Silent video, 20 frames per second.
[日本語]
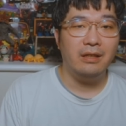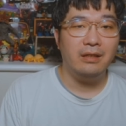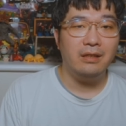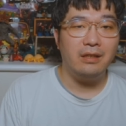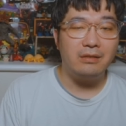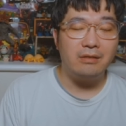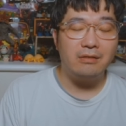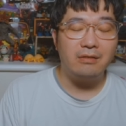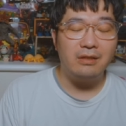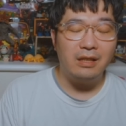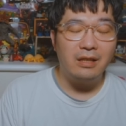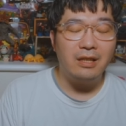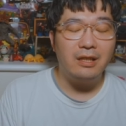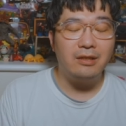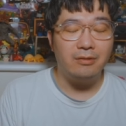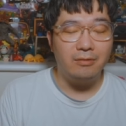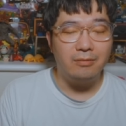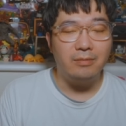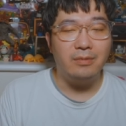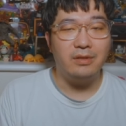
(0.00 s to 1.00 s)
だったのかな
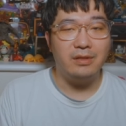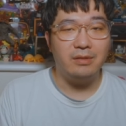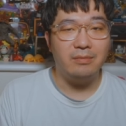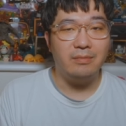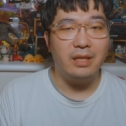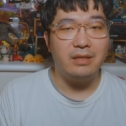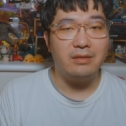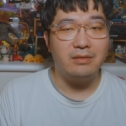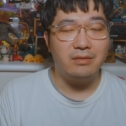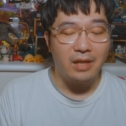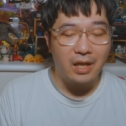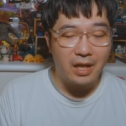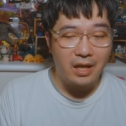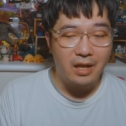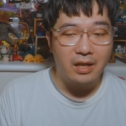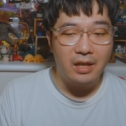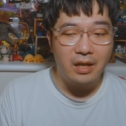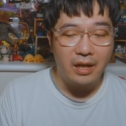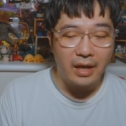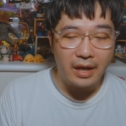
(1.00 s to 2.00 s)
と思います
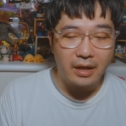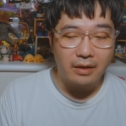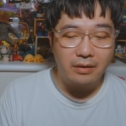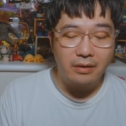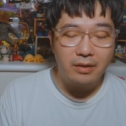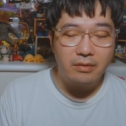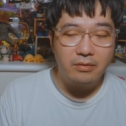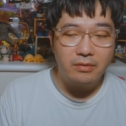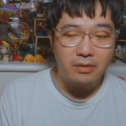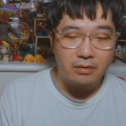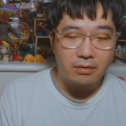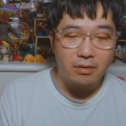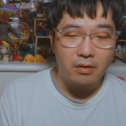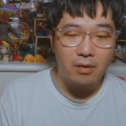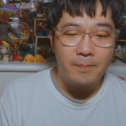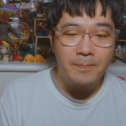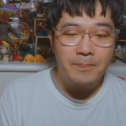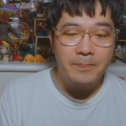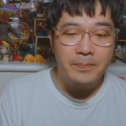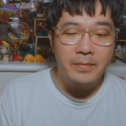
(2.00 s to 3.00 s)
ね。はい。っていうの
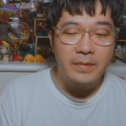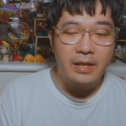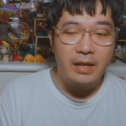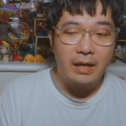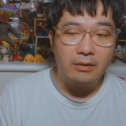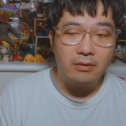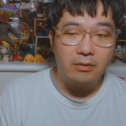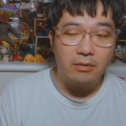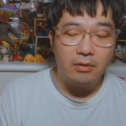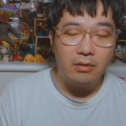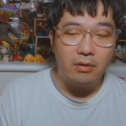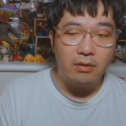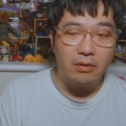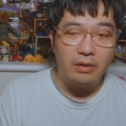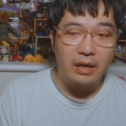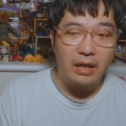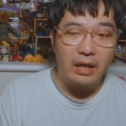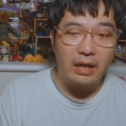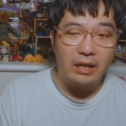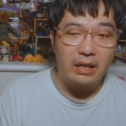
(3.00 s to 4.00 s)
と、あと、
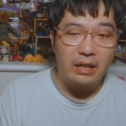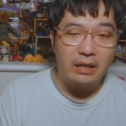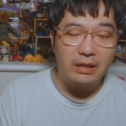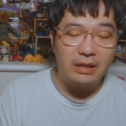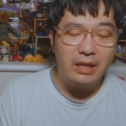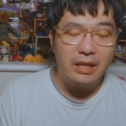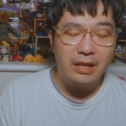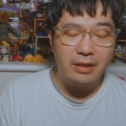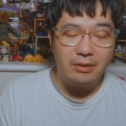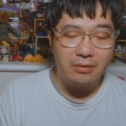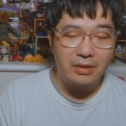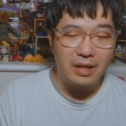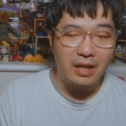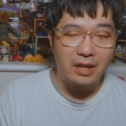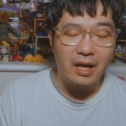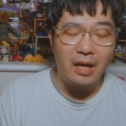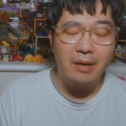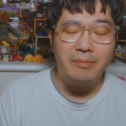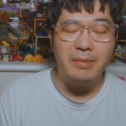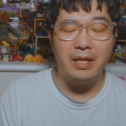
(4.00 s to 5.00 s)
えー、リーのね、
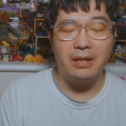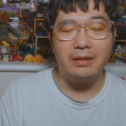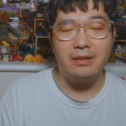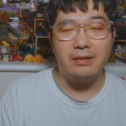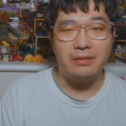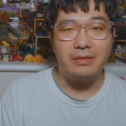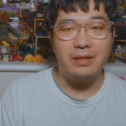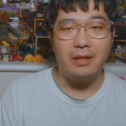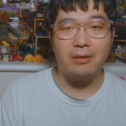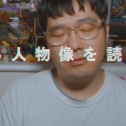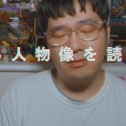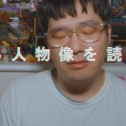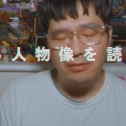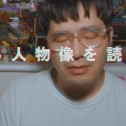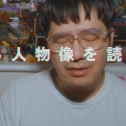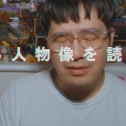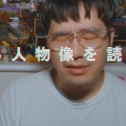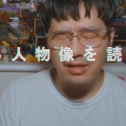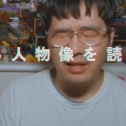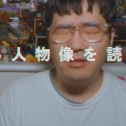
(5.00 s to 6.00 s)
カメラですね。こ
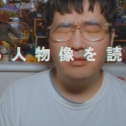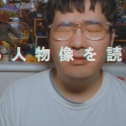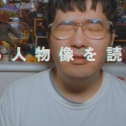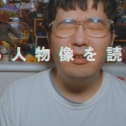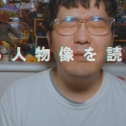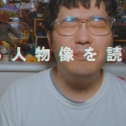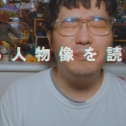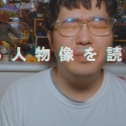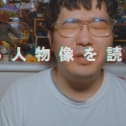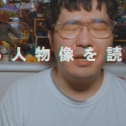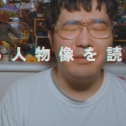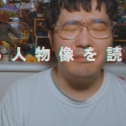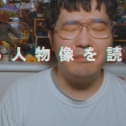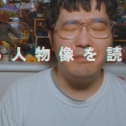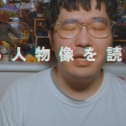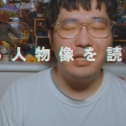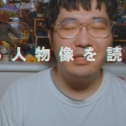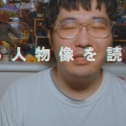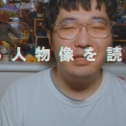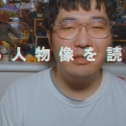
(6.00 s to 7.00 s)
のセットアップが
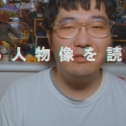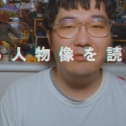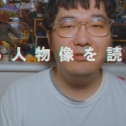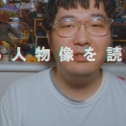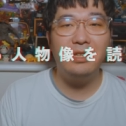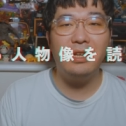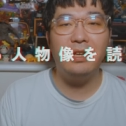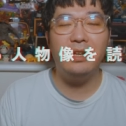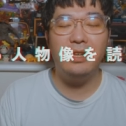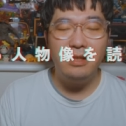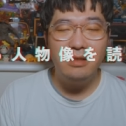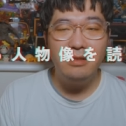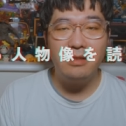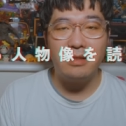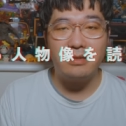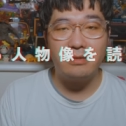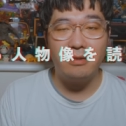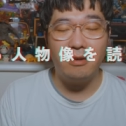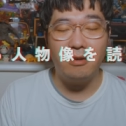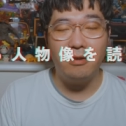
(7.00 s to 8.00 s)
めちゃくちゃいいん
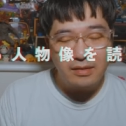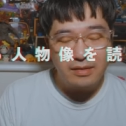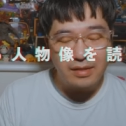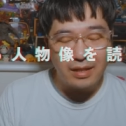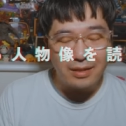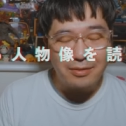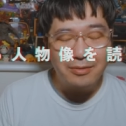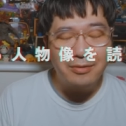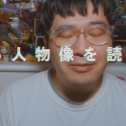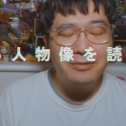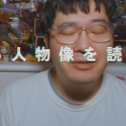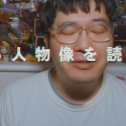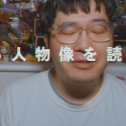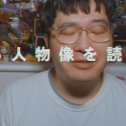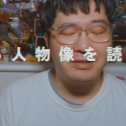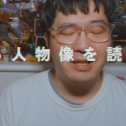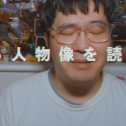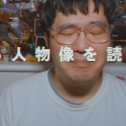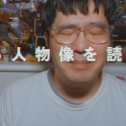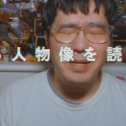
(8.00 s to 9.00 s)
ですよ。説得
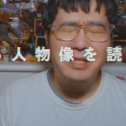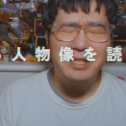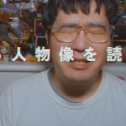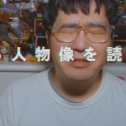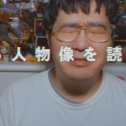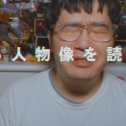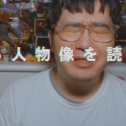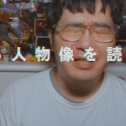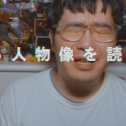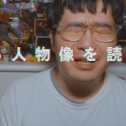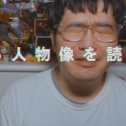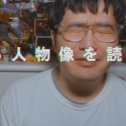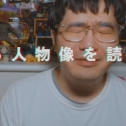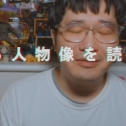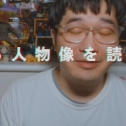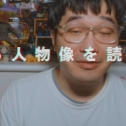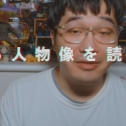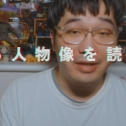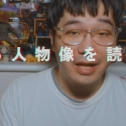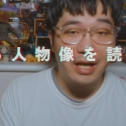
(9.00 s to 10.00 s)
力がめちゃくちゃあるんで
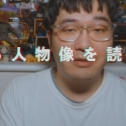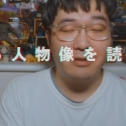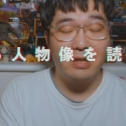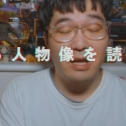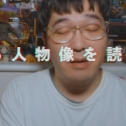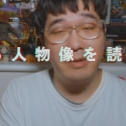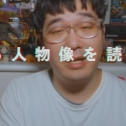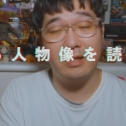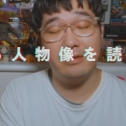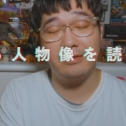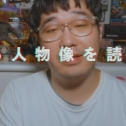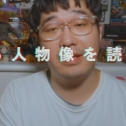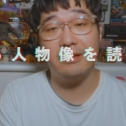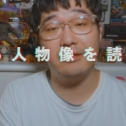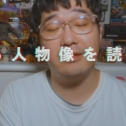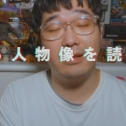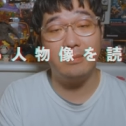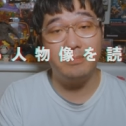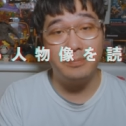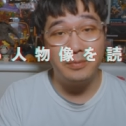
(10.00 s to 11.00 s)
すよね、あのカメラの
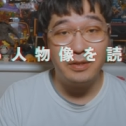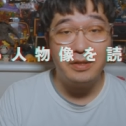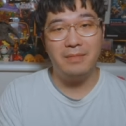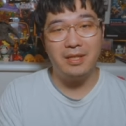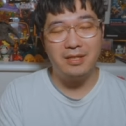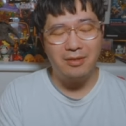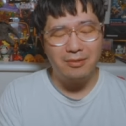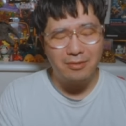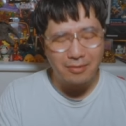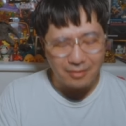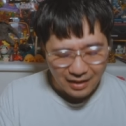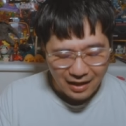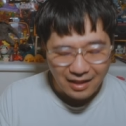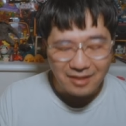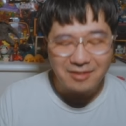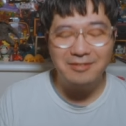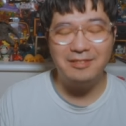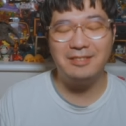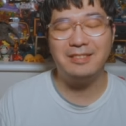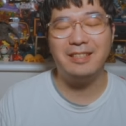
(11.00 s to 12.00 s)
セットアップ。まあ、ちょっと
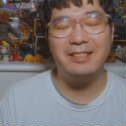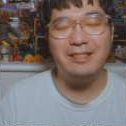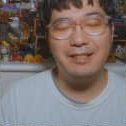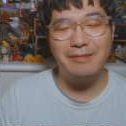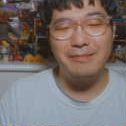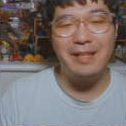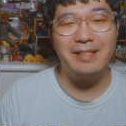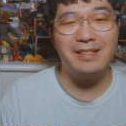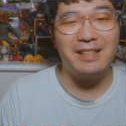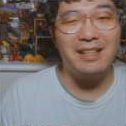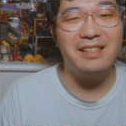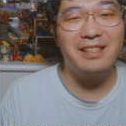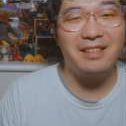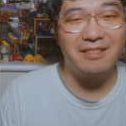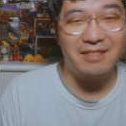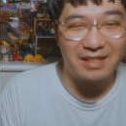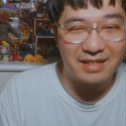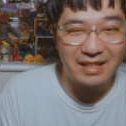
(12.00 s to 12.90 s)
軽く説明させてくだ